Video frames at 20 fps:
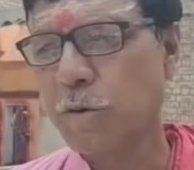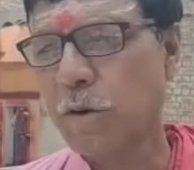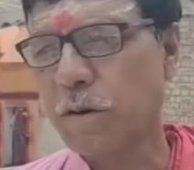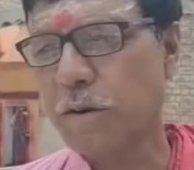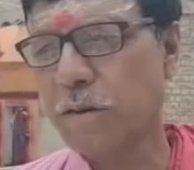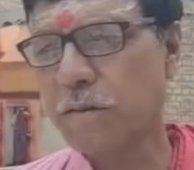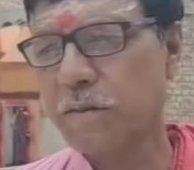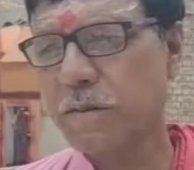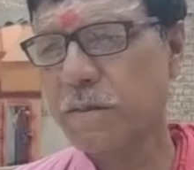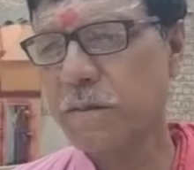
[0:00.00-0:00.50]

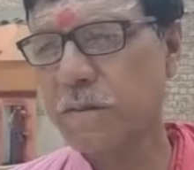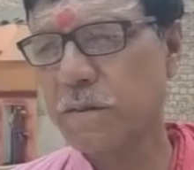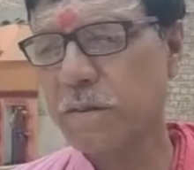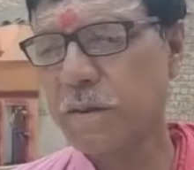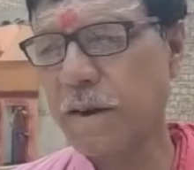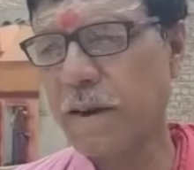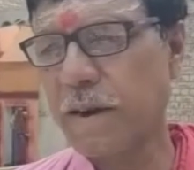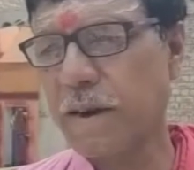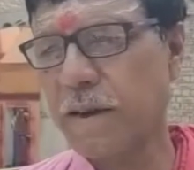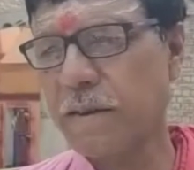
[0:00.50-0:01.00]
अनंत
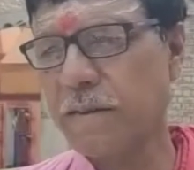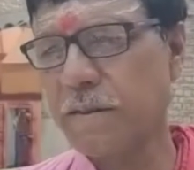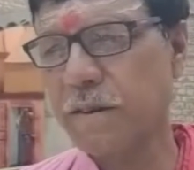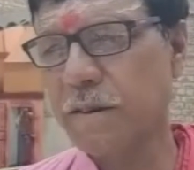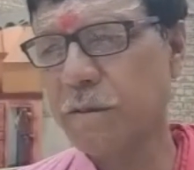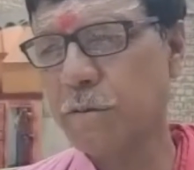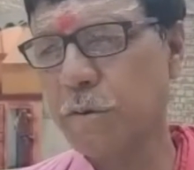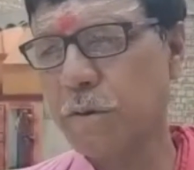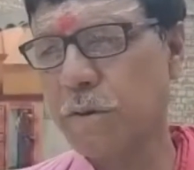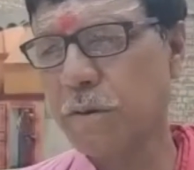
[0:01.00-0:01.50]
गहराई
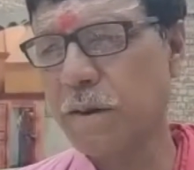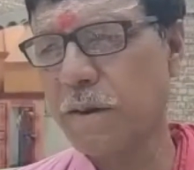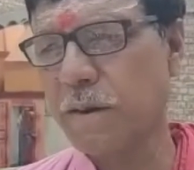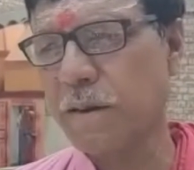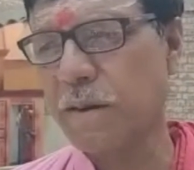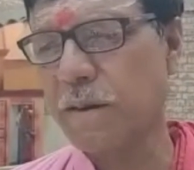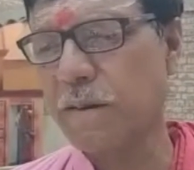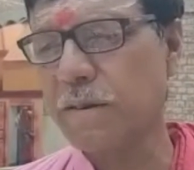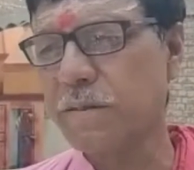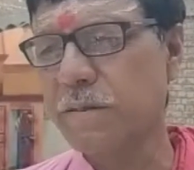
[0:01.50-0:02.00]
है गंगा
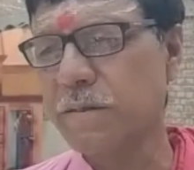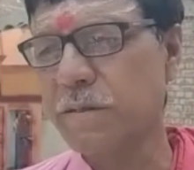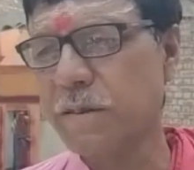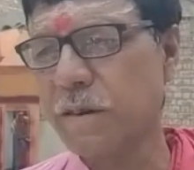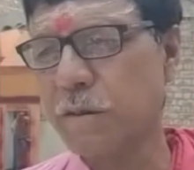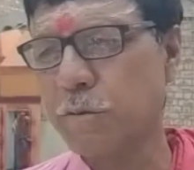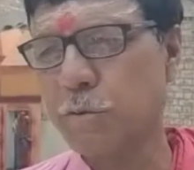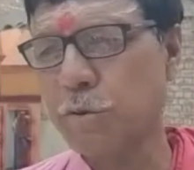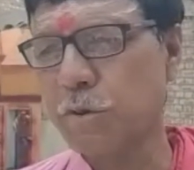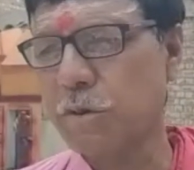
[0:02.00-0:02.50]
का
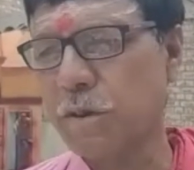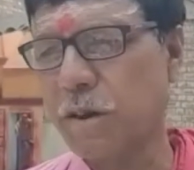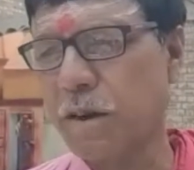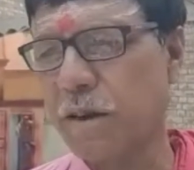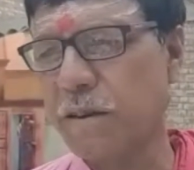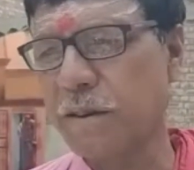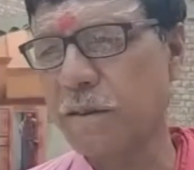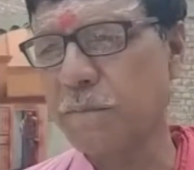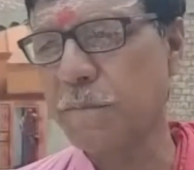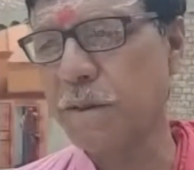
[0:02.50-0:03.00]
जिसका कोई
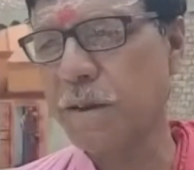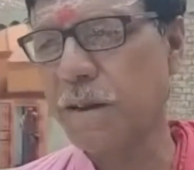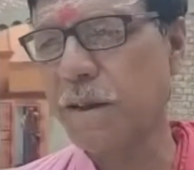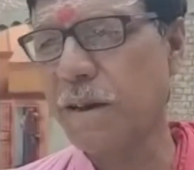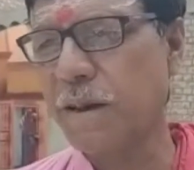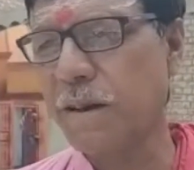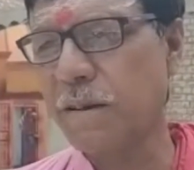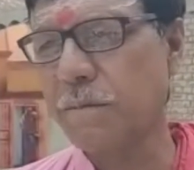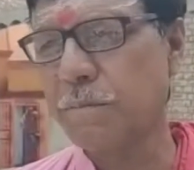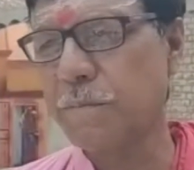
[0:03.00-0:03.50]
था नहीं मिल
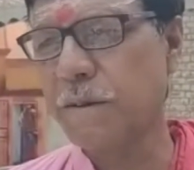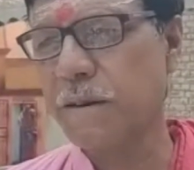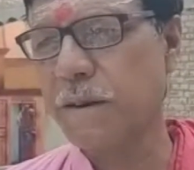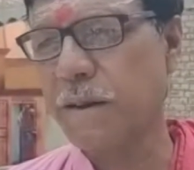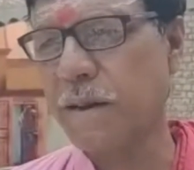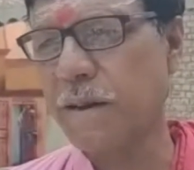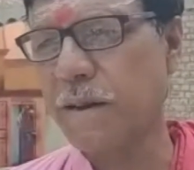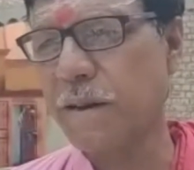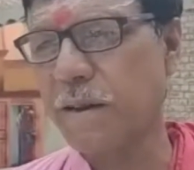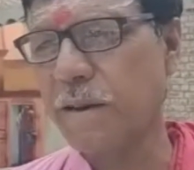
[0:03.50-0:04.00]
रहा मिल
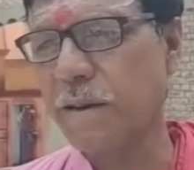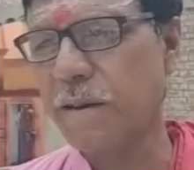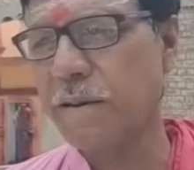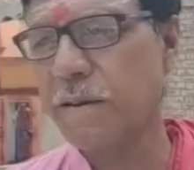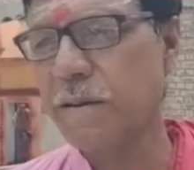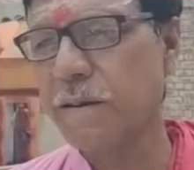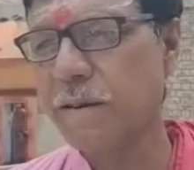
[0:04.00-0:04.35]
रहा है